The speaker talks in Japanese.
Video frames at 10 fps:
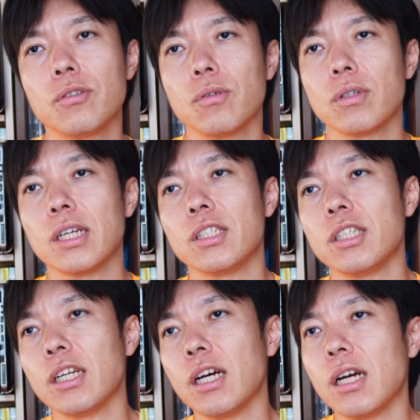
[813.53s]
長男
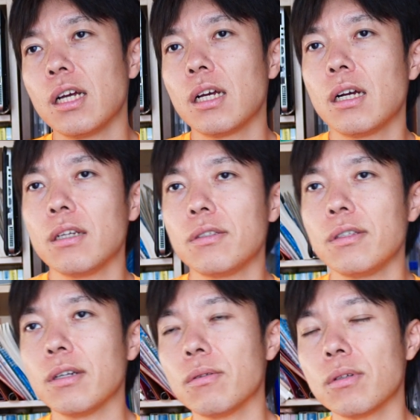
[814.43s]
次男あ
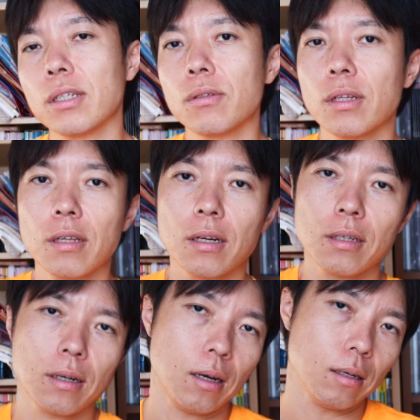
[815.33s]
末っ子とか育て
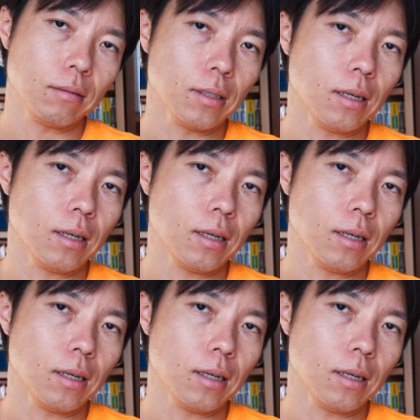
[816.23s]
方変わるん